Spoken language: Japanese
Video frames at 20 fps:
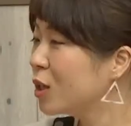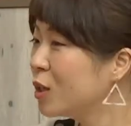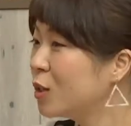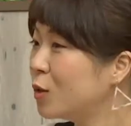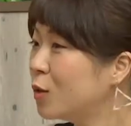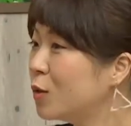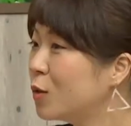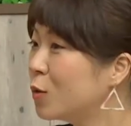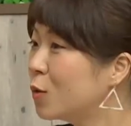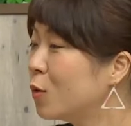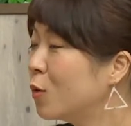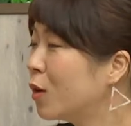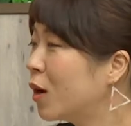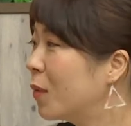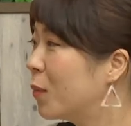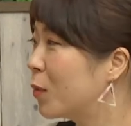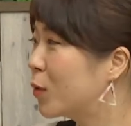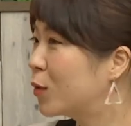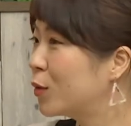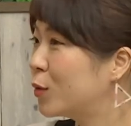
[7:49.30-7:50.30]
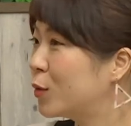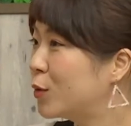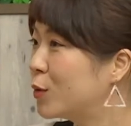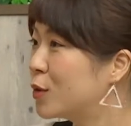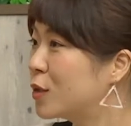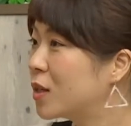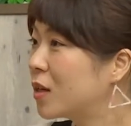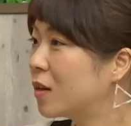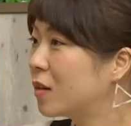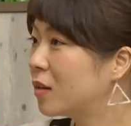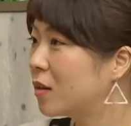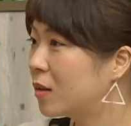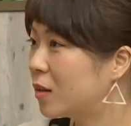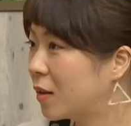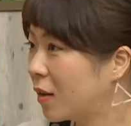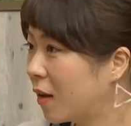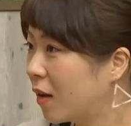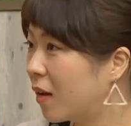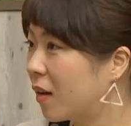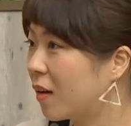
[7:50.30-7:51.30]
にいろいろ今回も工夫されてて、
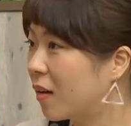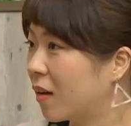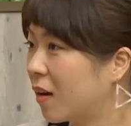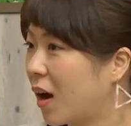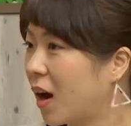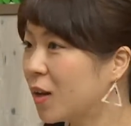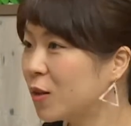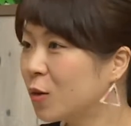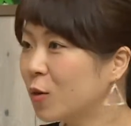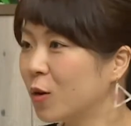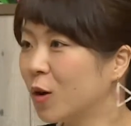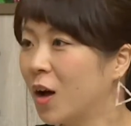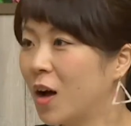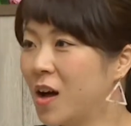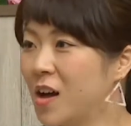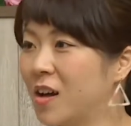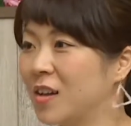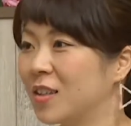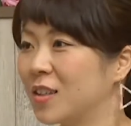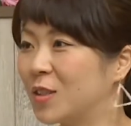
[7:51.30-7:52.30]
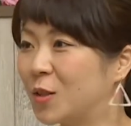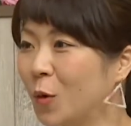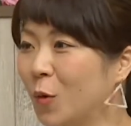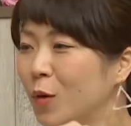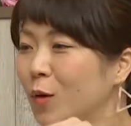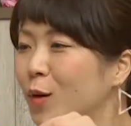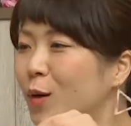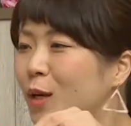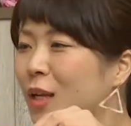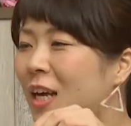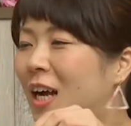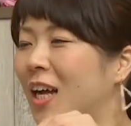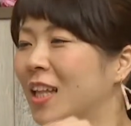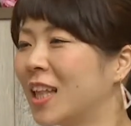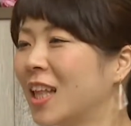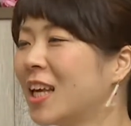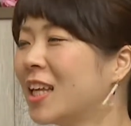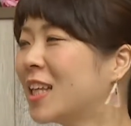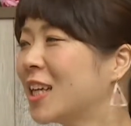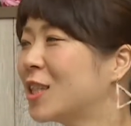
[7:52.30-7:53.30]
はい、あのどんぐりが
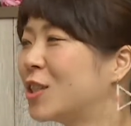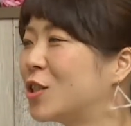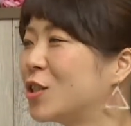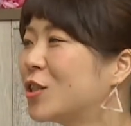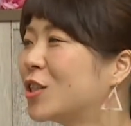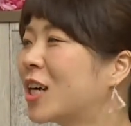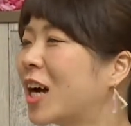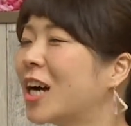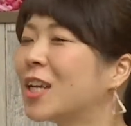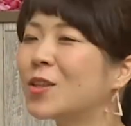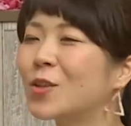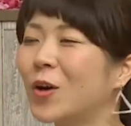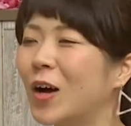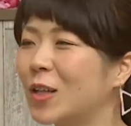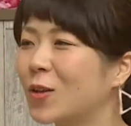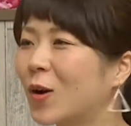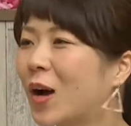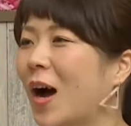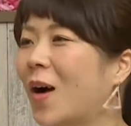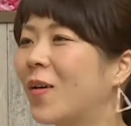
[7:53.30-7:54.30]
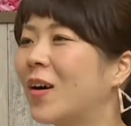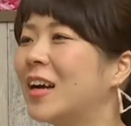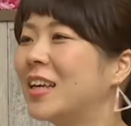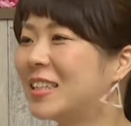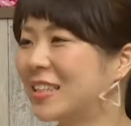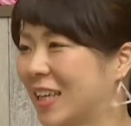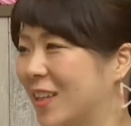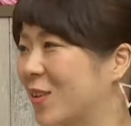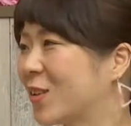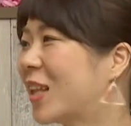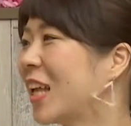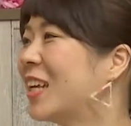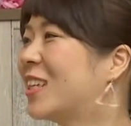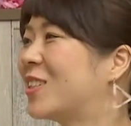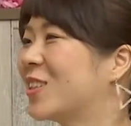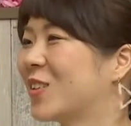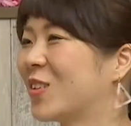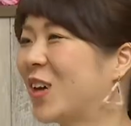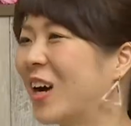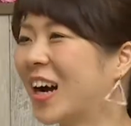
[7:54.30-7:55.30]
できた瞬間のあの可愛さの
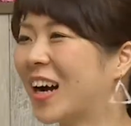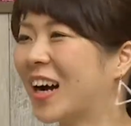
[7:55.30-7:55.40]
テンションの上